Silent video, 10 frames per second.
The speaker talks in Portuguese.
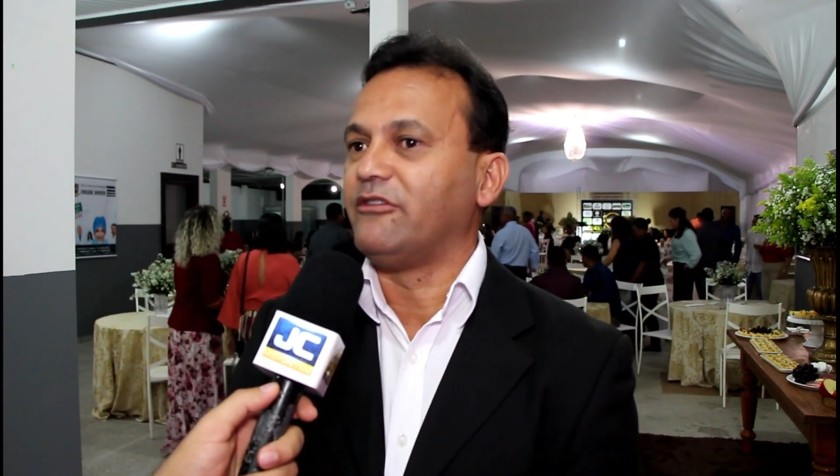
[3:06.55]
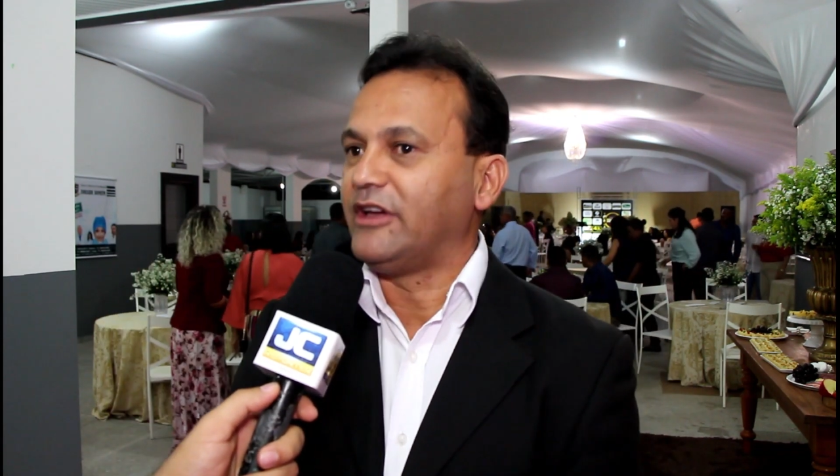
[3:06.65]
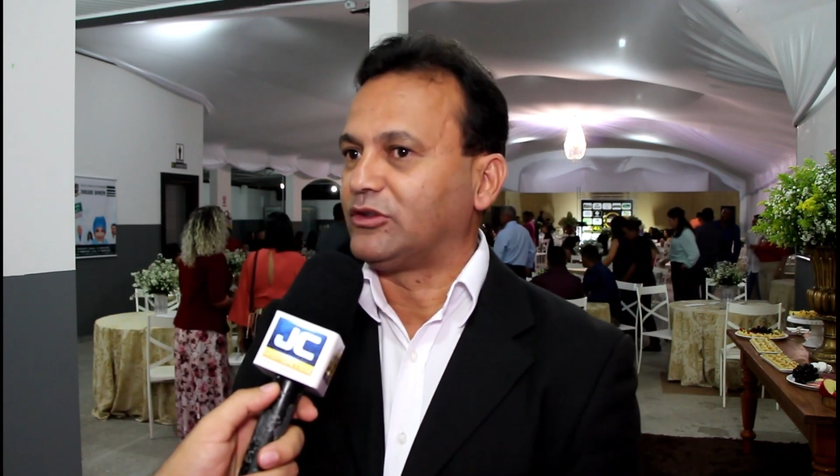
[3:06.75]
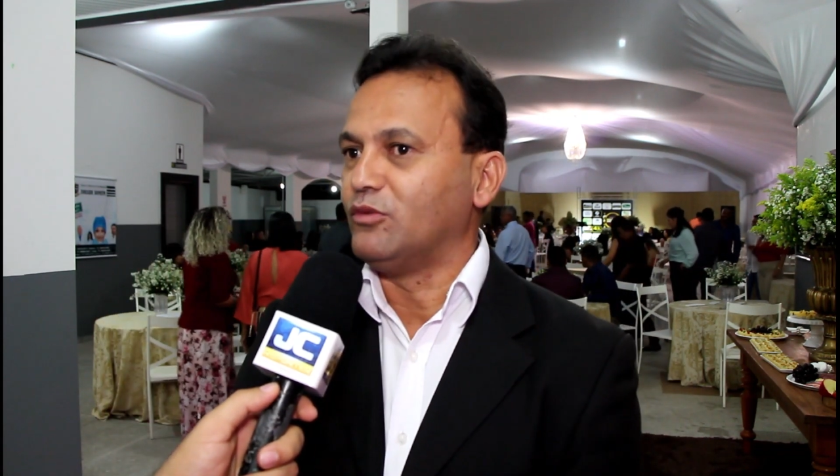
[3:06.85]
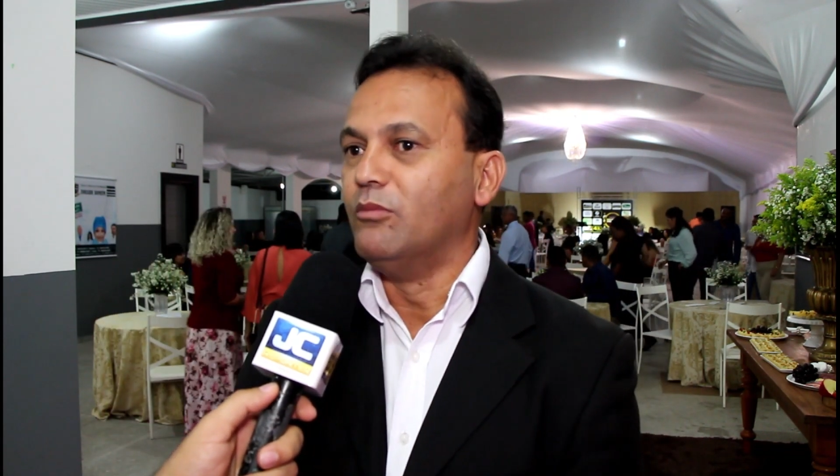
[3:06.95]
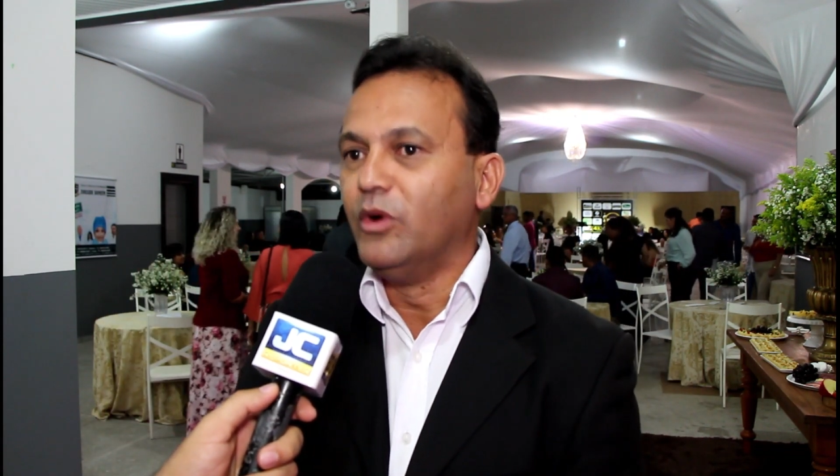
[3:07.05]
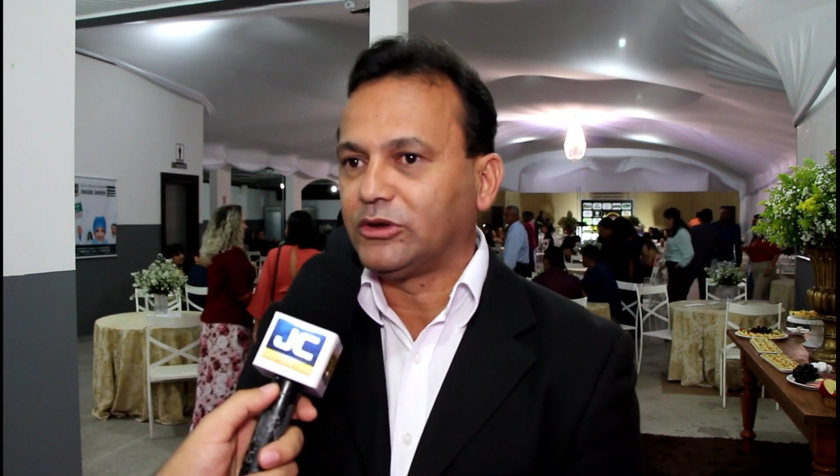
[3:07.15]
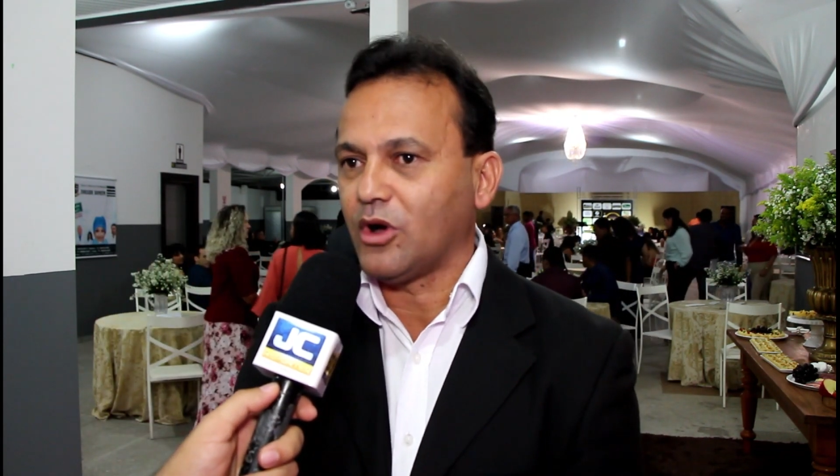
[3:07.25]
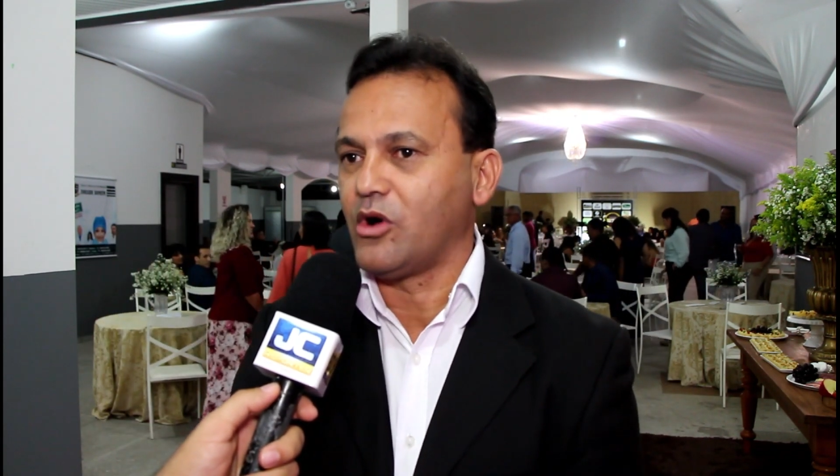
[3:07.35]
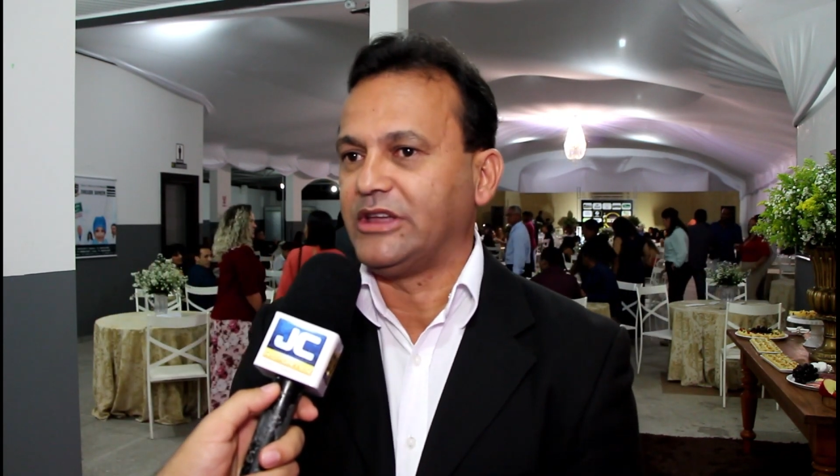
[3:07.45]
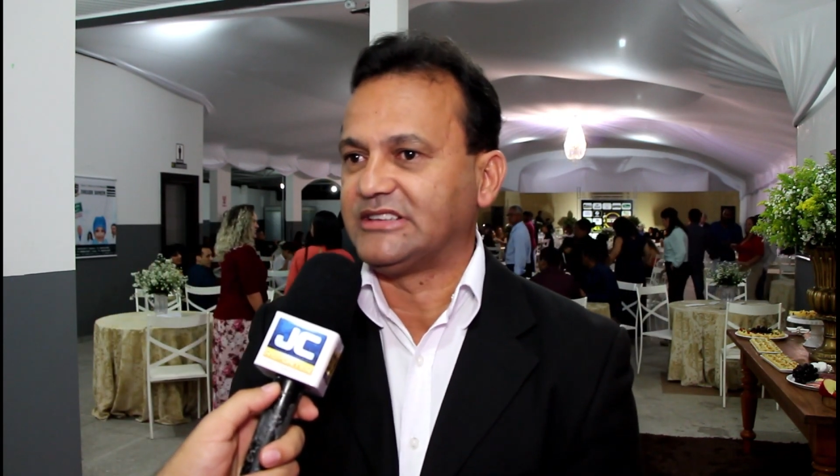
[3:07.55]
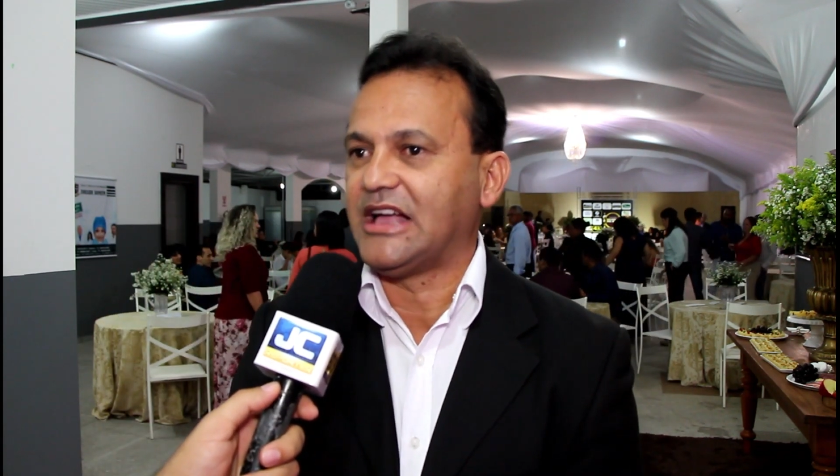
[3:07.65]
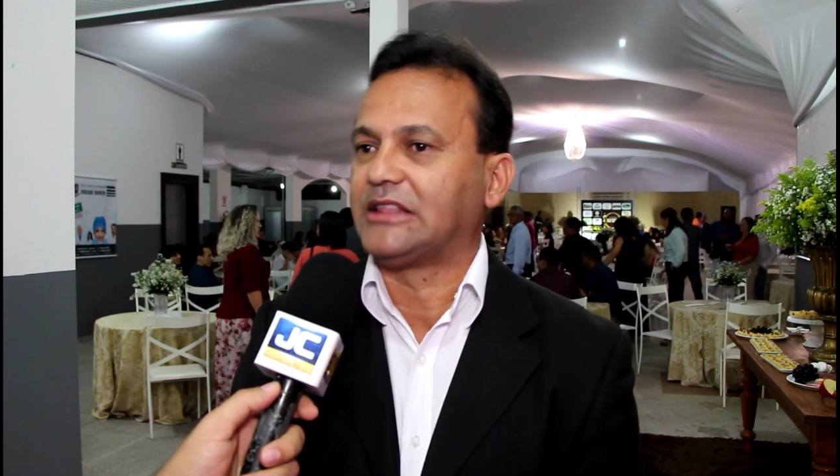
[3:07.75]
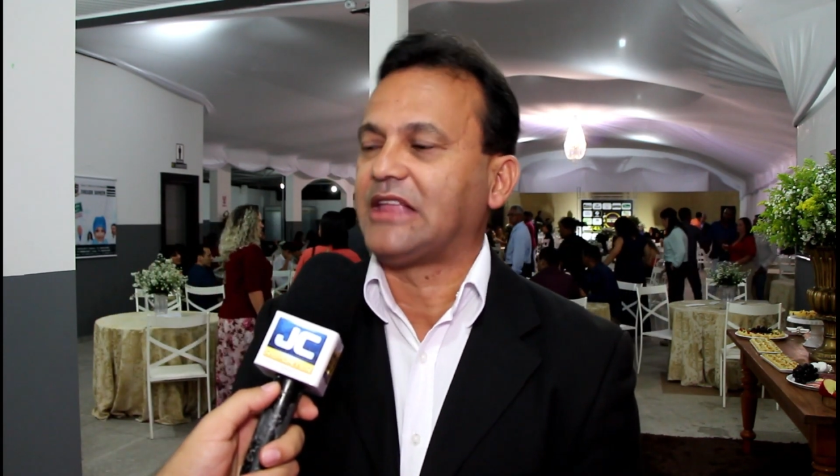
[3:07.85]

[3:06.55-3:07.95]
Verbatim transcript: um evento muito organizado.